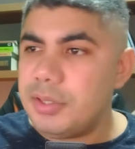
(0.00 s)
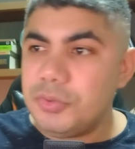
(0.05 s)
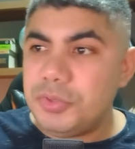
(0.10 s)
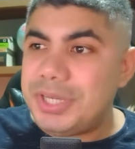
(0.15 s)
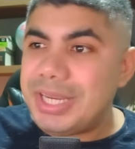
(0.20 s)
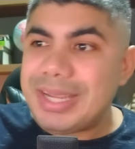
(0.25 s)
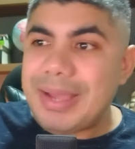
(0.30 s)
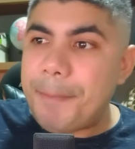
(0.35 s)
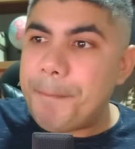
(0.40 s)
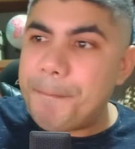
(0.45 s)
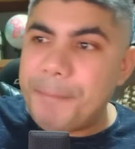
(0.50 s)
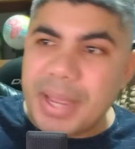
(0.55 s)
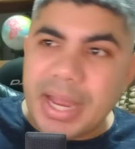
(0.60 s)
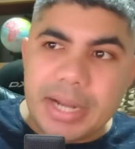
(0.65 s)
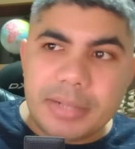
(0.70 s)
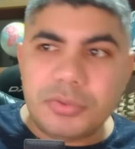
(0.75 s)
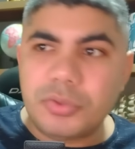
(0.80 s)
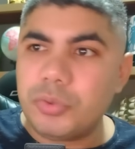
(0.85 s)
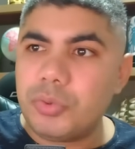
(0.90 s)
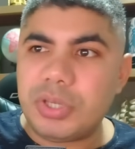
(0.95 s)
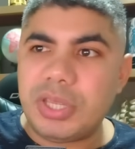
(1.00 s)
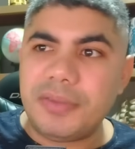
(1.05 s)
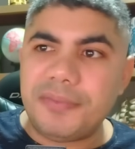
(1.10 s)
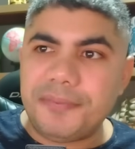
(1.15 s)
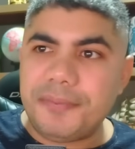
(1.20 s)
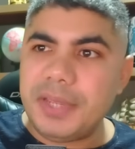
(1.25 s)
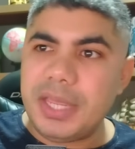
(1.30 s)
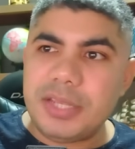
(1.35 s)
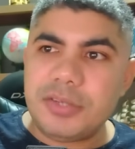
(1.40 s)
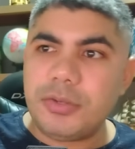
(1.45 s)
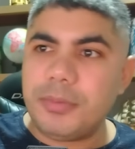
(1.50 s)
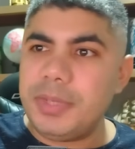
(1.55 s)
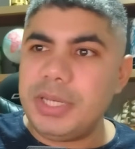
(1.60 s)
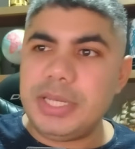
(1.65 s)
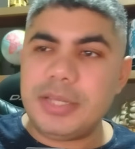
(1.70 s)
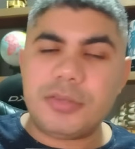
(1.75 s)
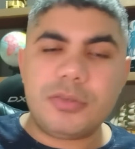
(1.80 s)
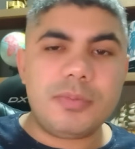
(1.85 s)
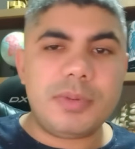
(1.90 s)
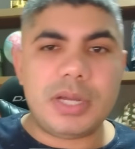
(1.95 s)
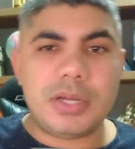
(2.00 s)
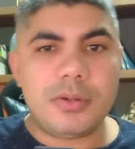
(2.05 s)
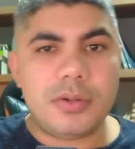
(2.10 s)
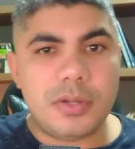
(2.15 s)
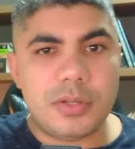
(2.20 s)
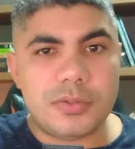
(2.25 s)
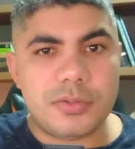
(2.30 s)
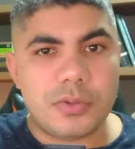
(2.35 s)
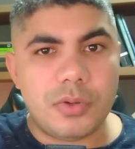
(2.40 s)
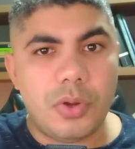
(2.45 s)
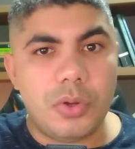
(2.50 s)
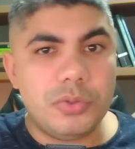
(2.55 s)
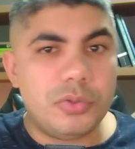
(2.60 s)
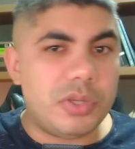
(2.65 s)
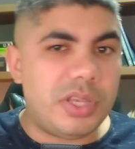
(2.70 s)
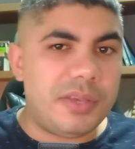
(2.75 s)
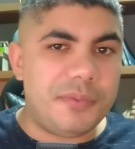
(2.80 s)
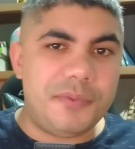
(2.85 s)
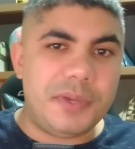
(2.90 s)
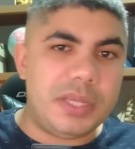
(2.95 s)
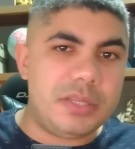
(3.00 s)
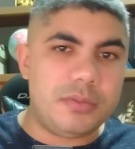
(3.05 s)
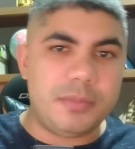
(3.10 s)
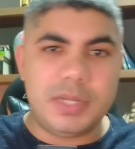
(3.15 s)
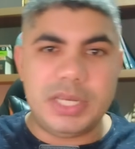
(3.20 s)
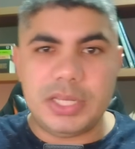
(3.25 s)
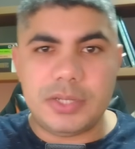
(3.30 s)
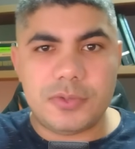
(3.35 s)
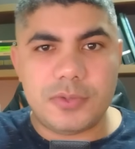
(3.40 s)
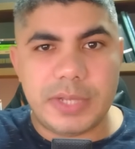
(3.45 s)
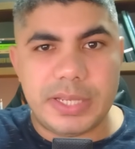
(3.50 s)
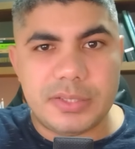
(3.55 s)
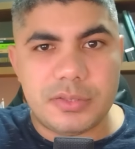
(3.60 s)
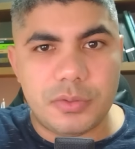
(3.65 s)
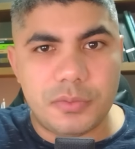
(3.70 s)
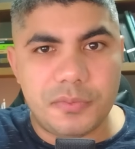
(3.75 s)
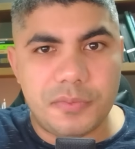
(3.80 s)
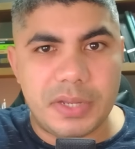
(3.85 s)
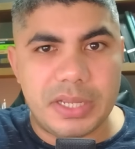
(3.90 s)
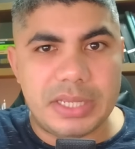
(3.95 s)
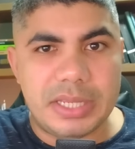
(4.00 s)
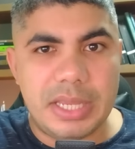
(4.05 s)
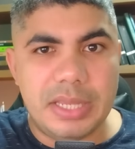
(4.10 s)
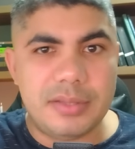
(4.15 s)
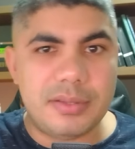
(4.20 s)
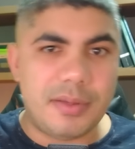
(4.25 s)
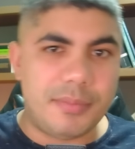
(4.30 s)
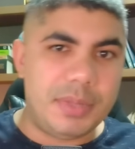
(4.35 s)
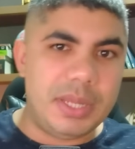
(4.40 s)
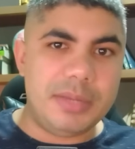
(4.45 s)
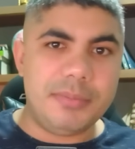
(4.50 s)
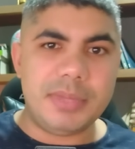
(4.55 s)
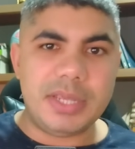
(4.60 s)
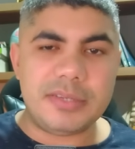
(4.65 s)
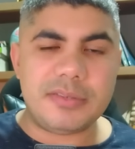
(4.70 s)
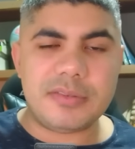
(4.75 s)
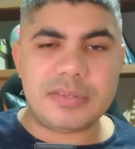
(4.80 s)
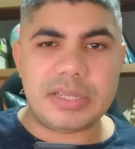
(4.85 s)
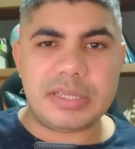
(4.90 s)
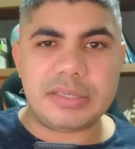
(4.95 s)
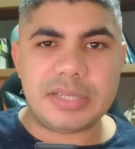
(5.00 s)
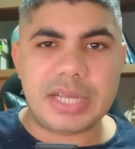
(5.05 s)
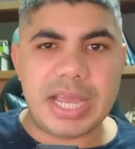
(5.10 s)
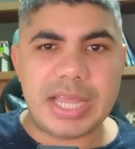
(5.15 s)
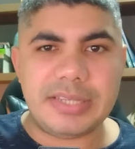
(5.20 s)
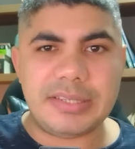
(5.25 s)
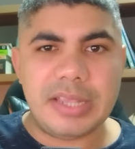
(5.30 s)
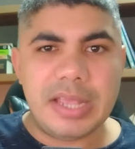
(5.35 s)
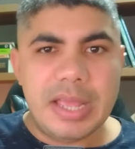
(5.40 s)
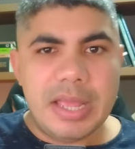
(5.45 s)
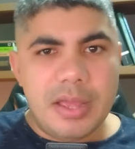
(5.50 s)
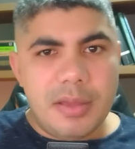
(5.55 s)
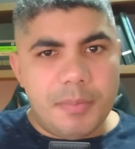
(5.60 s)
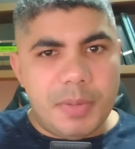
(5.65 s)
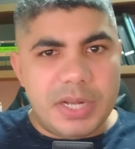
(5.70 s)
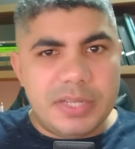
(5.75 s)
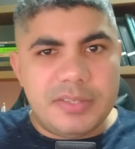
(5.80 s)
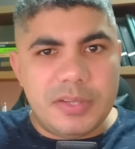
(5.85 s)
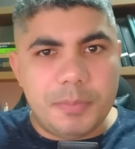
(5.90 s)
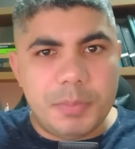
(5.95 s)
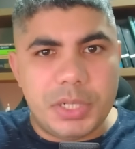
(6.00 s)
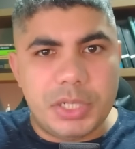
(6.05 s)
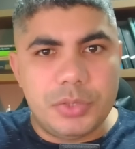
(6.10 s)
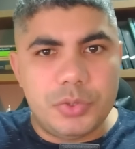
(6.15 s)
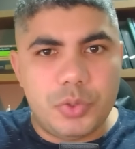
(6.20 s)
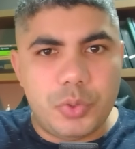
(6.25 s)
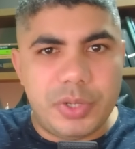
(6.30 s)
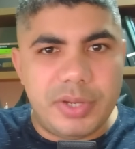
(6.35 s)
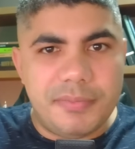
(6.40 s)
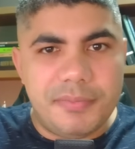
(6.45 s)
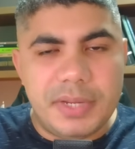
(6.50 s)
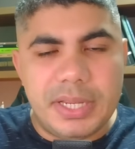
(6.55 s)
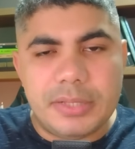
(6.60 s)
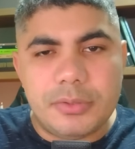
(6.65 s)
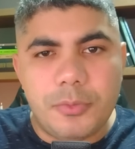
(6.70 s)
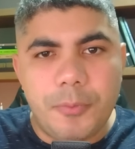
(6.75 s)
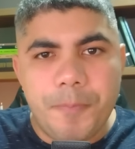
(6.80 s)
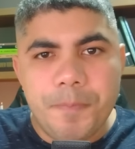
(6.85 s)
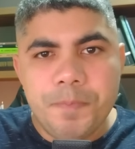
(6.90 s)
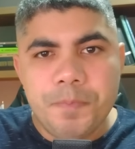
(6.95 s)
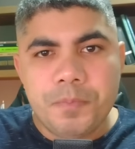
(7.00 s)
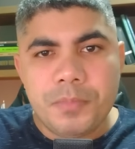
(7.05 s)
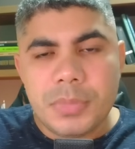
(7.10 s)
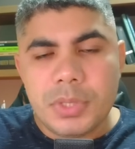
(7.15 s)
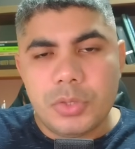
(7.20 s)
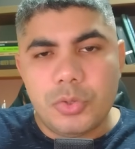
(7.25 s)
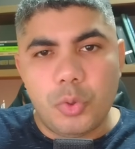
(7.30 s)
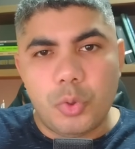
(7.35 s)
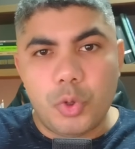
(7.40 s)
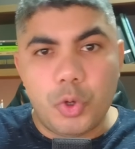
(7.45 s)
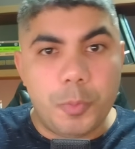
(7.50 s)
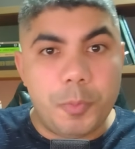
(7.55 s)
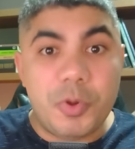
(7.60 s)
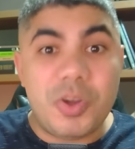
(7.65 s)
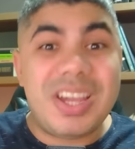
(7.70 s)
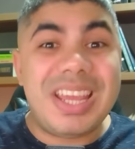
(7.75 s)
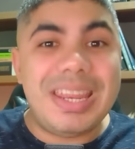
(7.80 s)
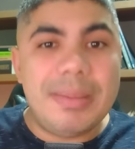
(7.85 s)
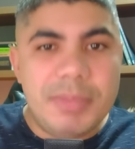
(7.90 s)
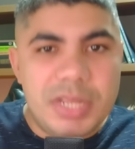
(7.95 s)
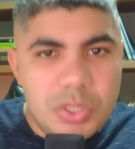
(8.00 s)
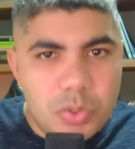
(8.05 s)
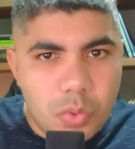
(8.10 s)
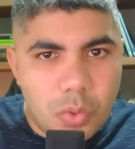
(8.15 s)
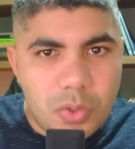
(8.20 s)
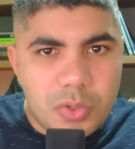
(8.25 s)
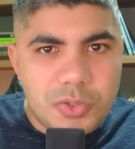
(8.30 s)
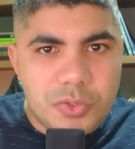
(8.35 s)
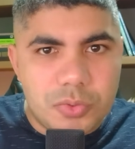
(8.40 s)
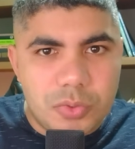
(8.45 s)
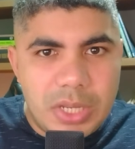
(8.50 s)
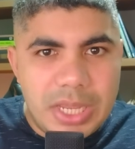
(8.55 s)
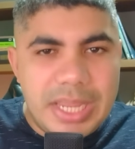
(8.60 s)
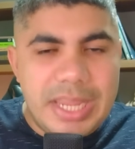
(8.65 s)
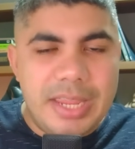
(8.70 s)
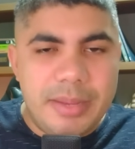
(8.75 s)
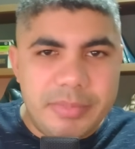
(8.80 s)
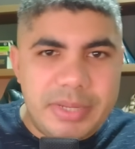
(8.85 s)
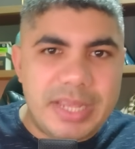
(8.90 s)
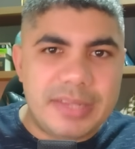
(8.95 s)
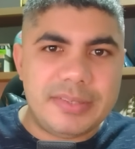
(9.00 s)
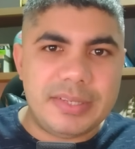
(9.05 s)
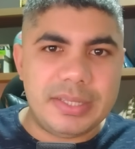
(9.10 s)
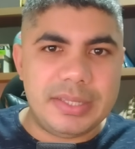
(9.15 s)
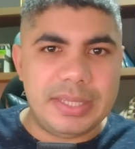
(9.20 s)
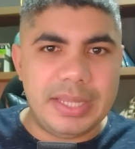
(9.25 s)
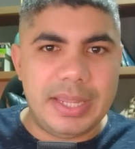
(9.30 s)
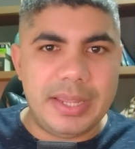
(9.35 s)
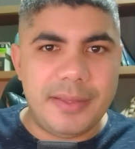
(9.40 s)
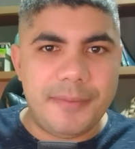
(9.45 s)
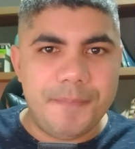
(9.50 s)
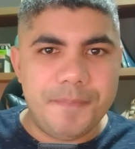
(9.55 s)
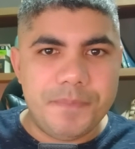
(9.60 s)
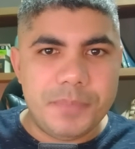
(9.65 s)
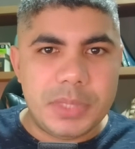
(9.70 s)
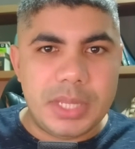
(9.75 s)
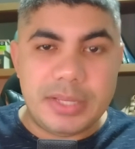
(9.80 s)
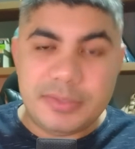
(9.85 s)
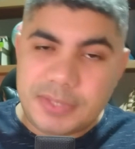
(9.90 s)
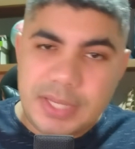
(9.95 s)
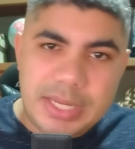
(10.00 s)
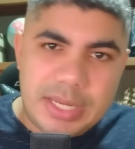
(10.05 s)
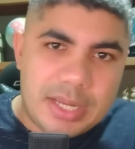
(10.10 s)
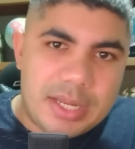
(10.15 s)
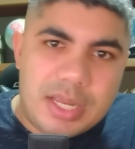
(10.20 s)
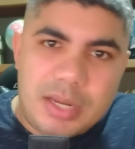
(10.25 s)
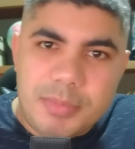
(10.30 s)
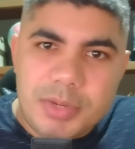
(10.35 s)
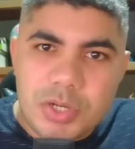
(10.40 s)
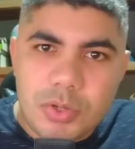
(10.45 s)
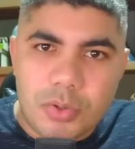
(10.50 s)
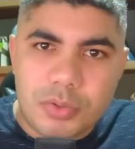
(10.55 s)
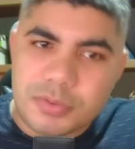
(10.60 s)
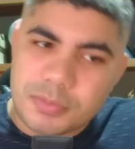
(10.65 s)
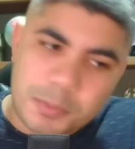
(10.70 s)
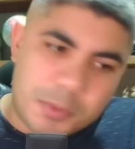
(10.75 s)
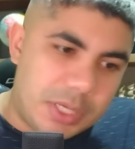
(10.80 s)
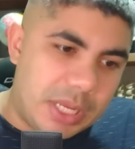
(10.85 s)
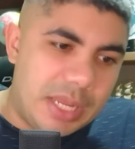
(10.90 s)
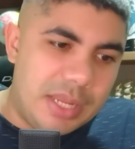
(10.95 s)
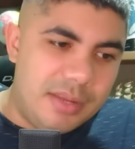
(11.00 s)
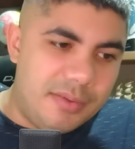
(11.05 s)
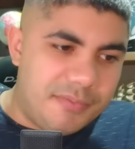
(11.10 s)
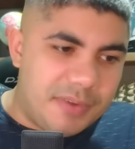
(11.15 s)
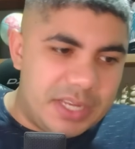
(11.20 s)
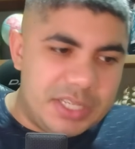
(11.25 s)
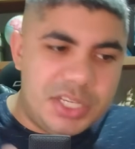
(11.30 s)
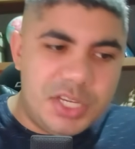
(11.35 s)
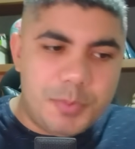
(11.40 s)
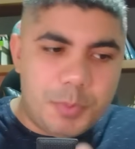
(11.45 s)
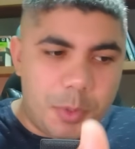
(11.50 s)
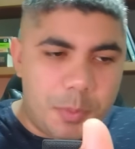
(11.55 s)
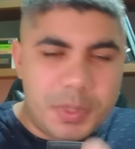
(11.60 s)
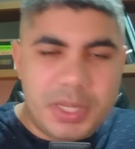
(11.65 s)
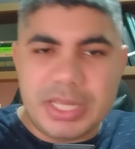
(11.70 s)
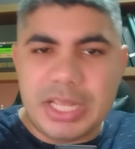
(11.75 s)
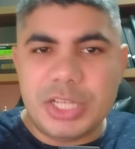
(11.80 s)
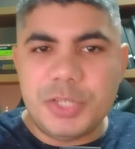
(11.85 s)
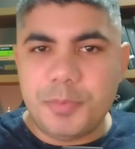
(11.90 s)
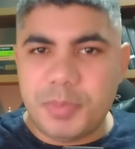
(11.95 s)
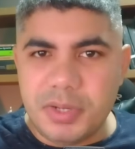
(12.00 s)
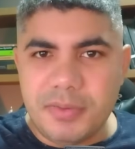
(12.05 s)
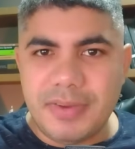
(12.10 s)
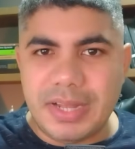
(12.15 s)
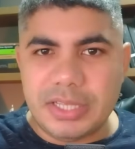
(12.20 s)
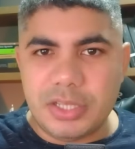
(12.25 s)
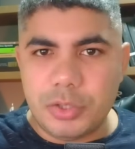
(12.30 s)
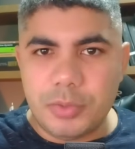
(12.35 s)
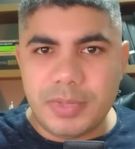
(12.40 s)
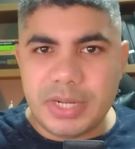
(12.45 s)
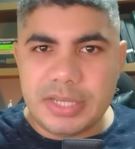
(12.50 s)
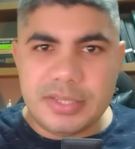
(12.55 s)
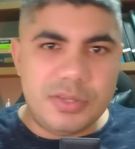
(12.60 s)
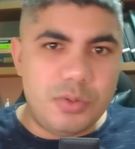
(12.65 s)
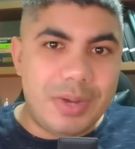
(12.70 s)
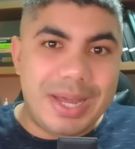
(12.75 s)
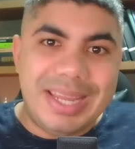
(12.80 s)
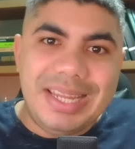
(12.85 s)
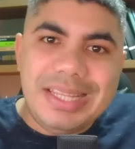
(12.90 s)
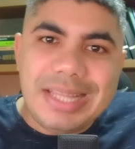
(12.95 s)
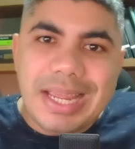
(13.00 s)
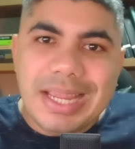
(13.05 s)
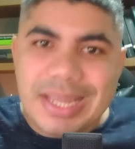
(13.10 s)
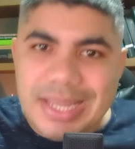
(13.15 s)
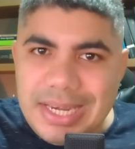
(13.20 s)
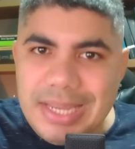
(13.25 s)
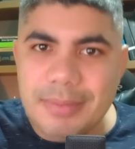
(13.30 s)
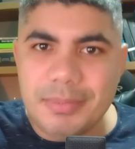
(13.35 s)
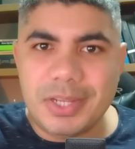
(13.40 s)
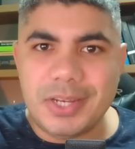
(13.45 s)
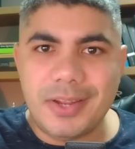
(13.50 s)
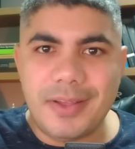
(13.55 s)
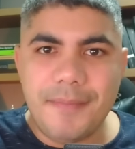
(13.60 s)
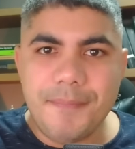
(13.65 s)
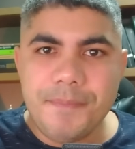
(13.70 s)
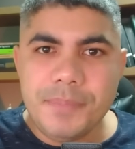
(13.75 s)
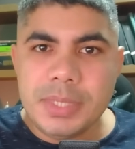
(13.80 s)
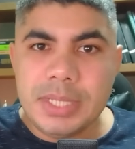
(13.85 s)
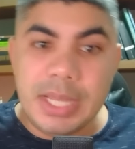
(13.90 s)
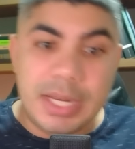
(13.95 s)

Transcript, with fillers: Não chega perto do que fez o ministro Barroso ou do que fez o ministro Edson Fachin também, meses atrás, participando de um evento do grupo criminoso MST, né? sim, é criminoso, porque invadir propriedade privada no Brasil ainda é crime, né?